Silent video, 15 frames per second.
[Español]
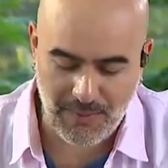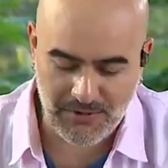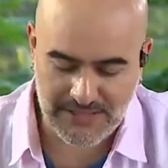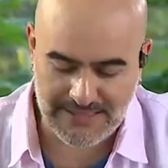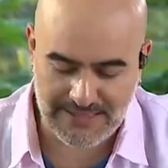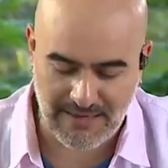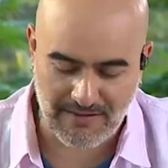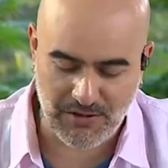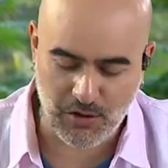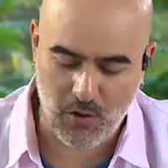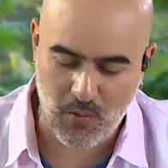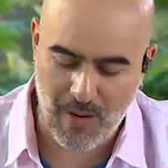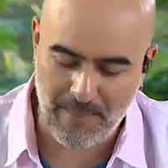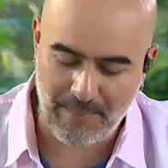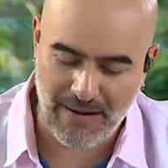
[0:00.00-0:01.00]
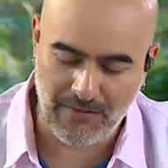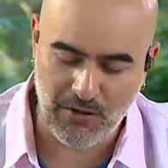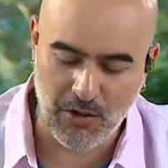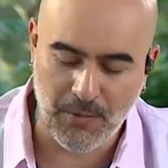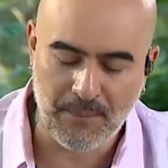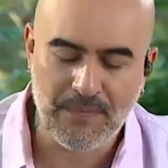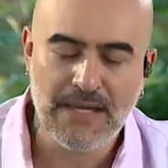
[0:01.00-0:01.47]
hoy vamos a estar hablando con Juan
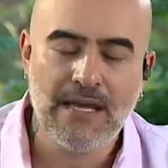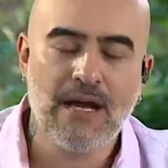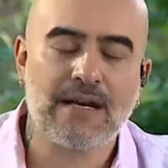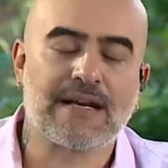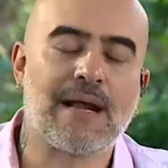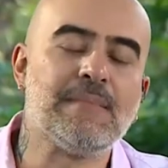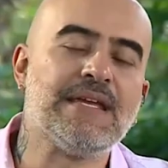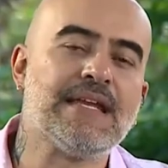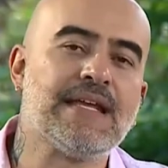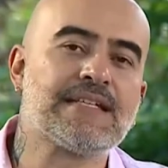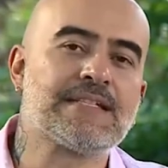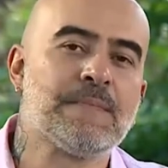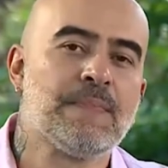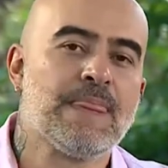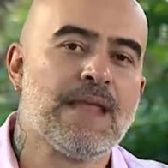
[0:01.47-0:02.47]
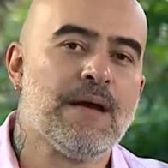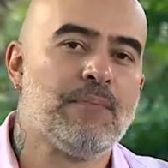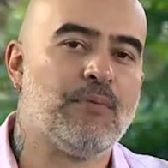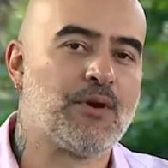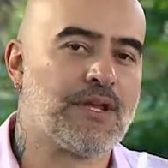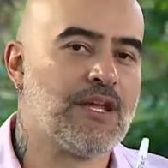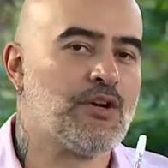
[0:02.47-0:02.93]
Pablo Ramírez,
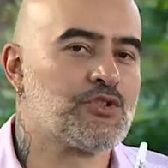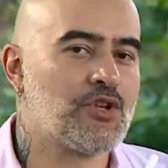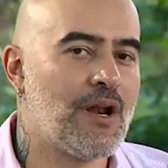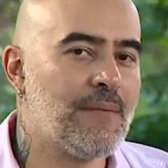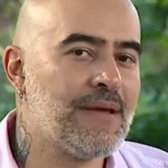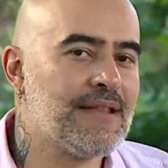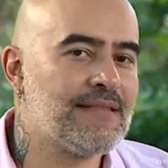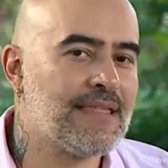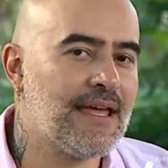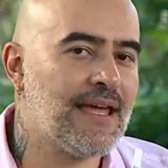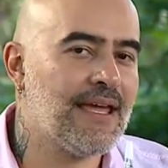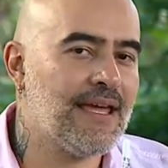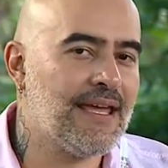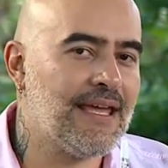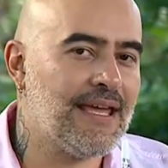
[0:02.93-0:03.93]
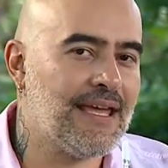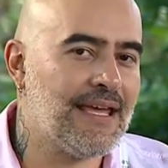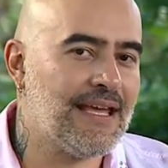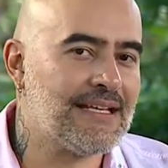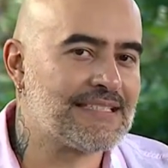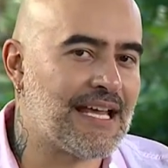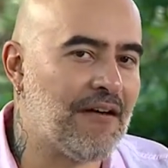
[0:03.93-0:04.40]
porque no solamente
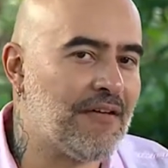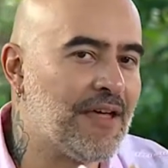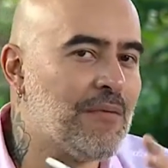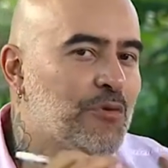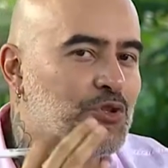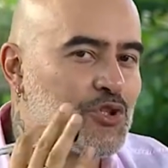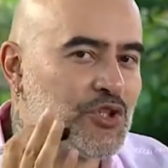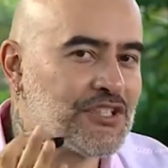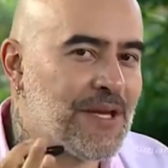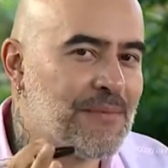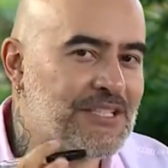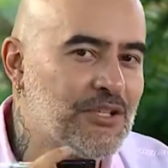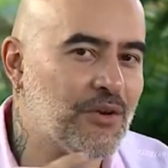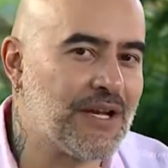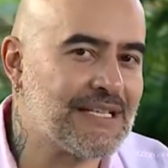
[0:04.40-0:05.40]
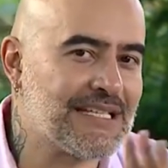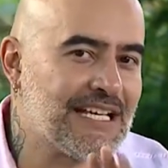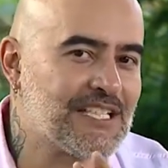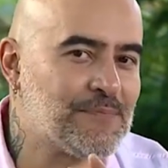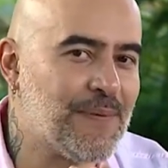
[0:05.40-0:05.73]
eh, sabe de muchos temas, sino que es